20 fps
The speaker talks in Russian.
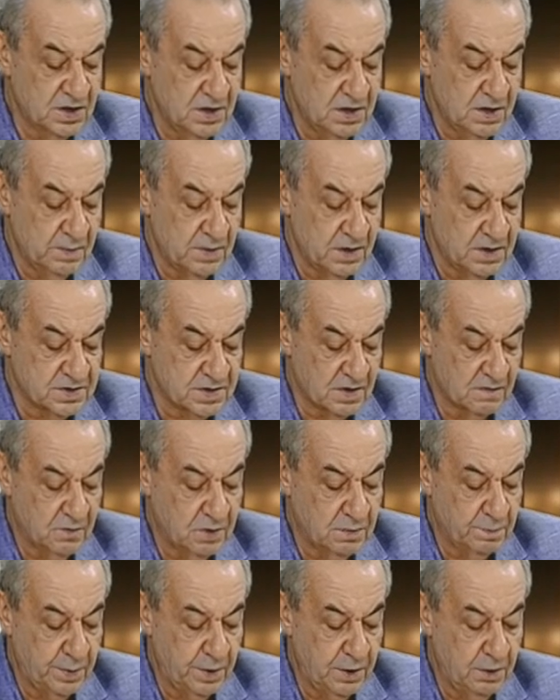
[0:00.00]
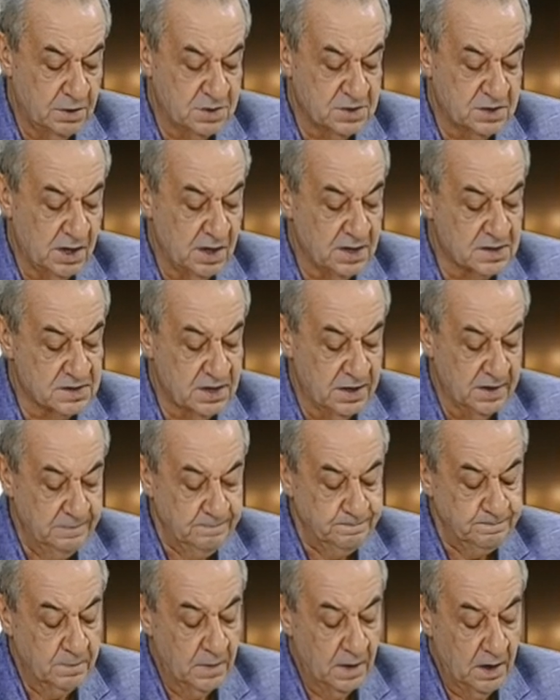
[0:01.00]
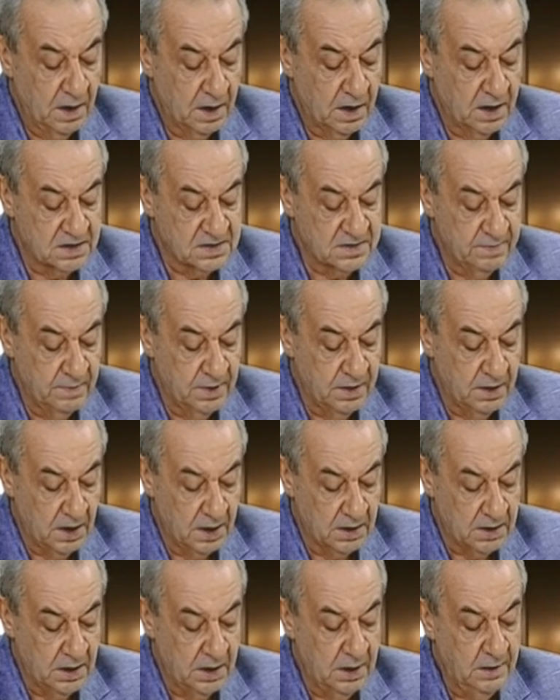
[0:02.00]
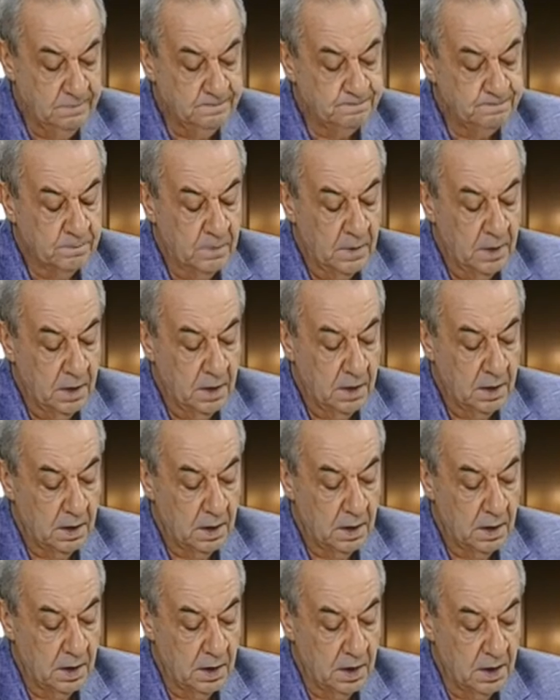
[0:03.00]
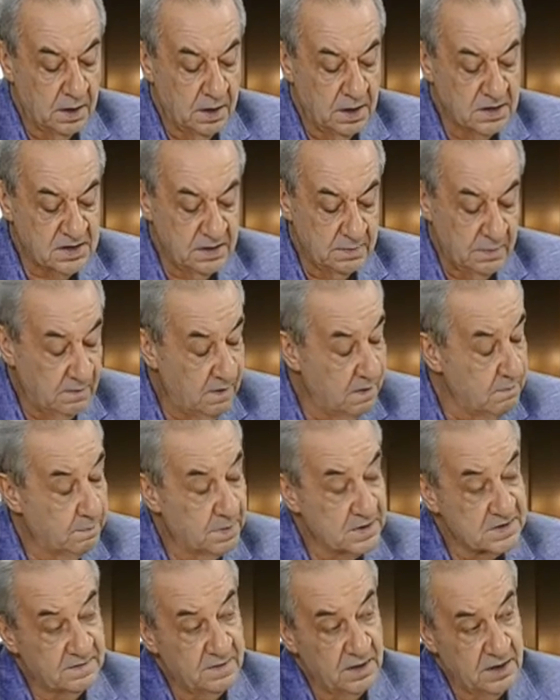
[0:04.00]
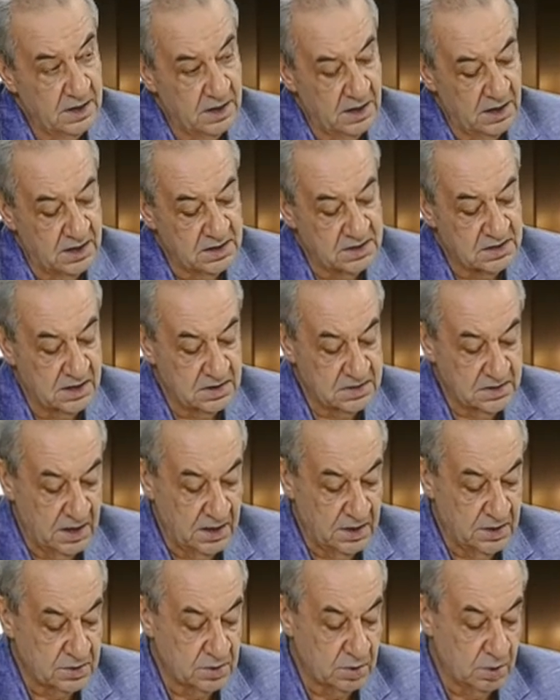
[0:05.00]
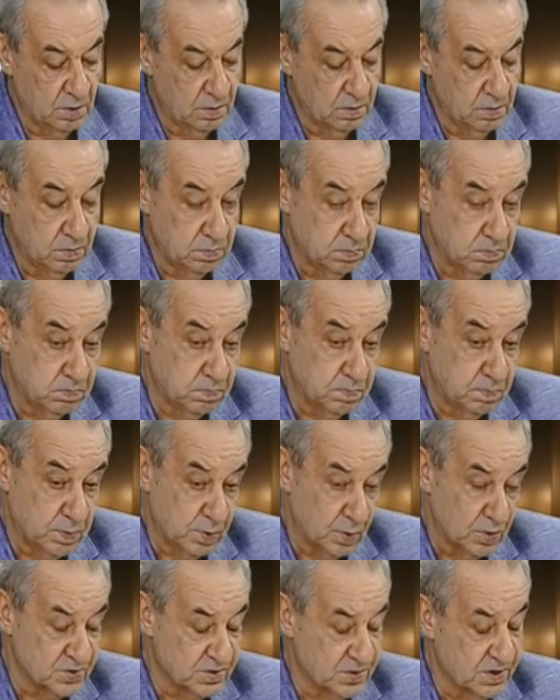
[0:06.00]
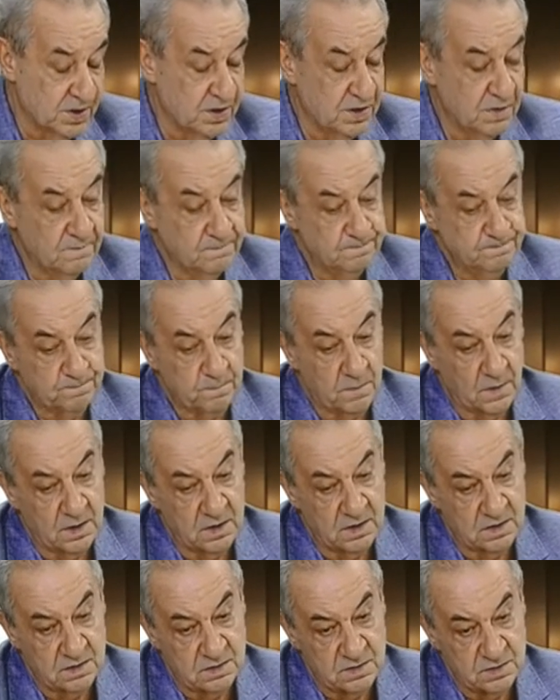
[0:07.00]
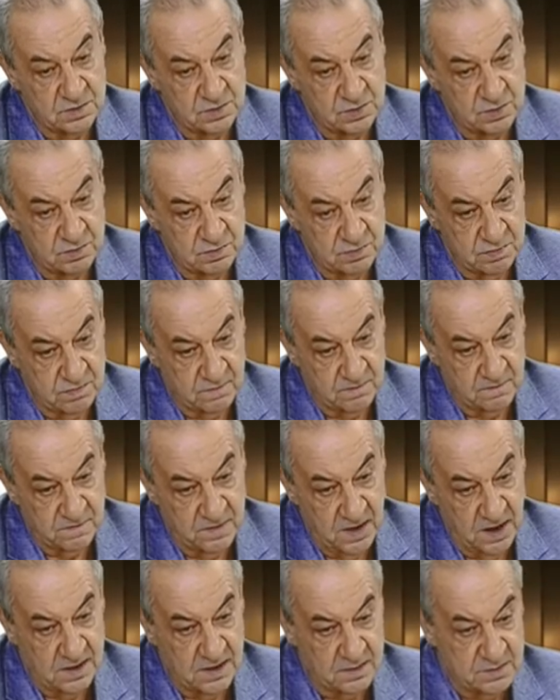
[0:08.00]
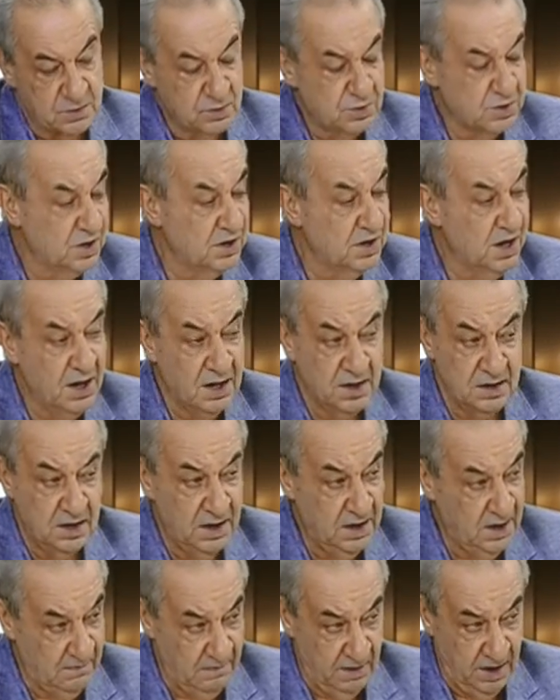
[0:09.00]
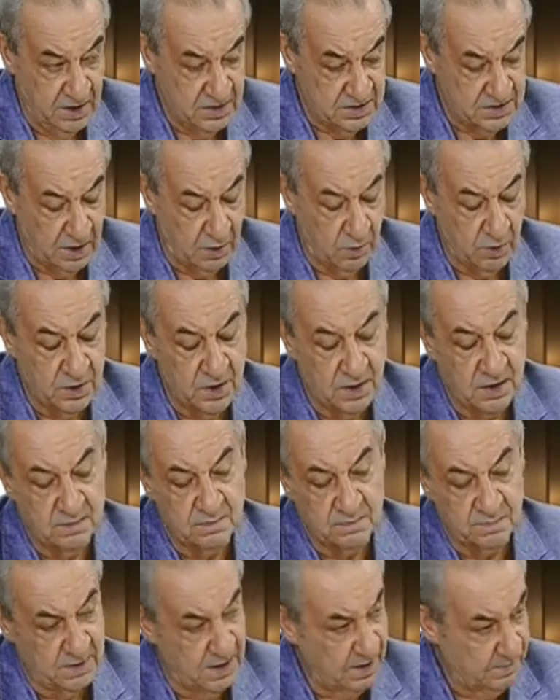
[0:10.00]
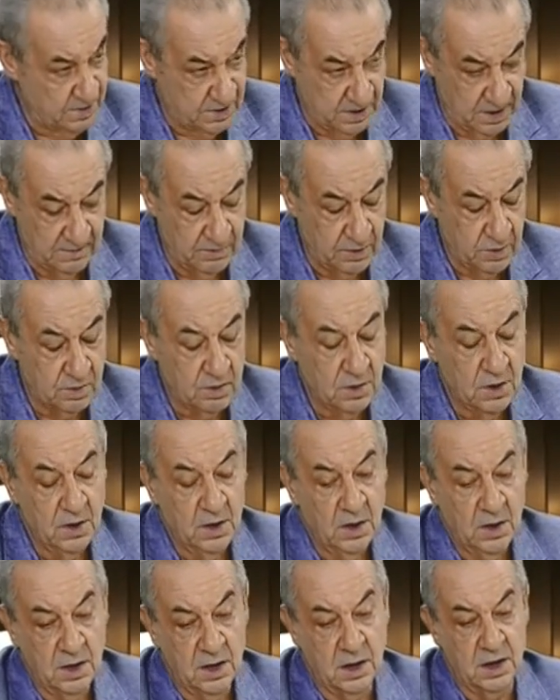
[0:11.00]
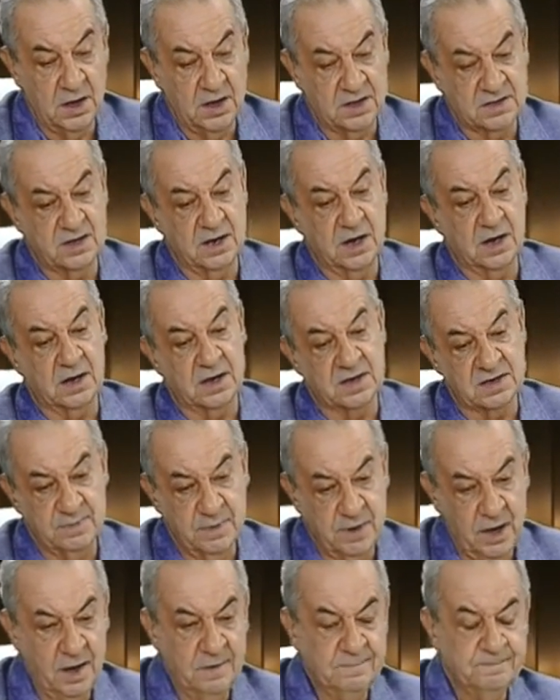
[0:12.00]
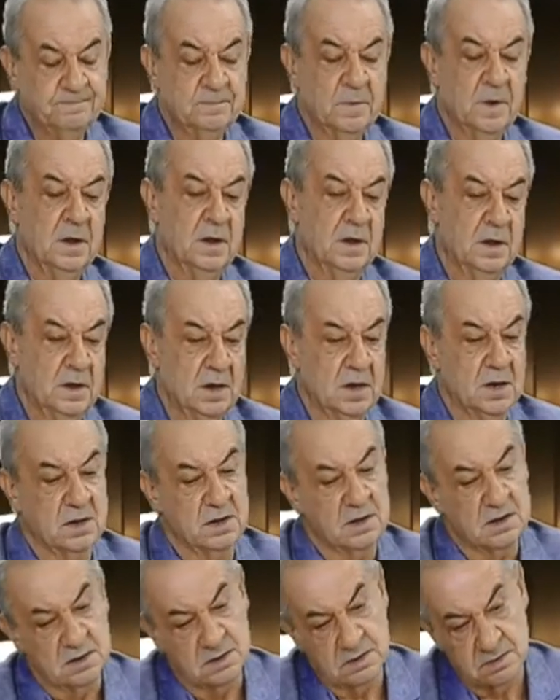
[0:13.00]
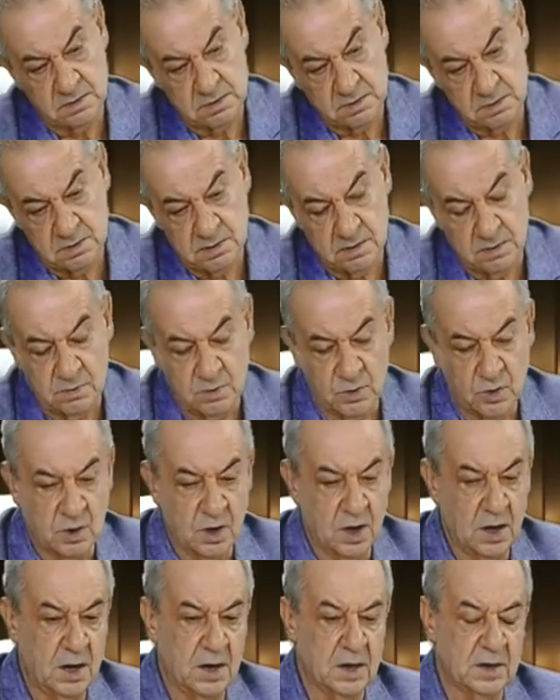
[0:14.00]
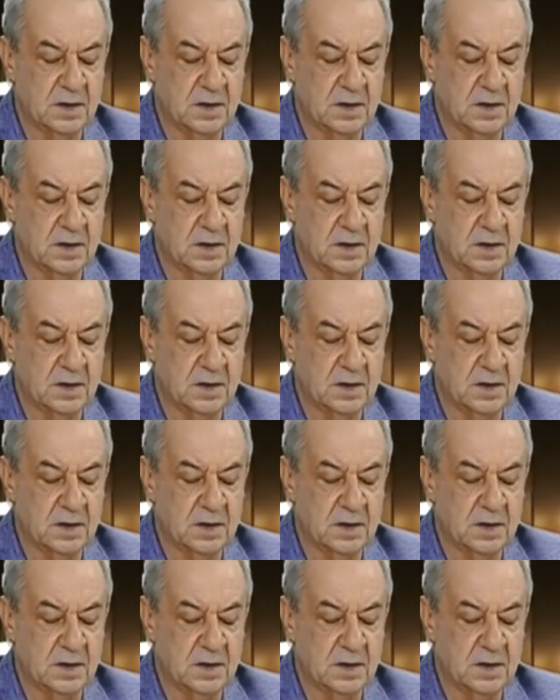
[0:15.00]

пожалуйста, вот при иллюстрации Космина, да, э, если бы вам позвонили и сказали, что просто э, в данном случае я не являюсь сторонником, прямо говорю, Алексея Космина, я э, много лет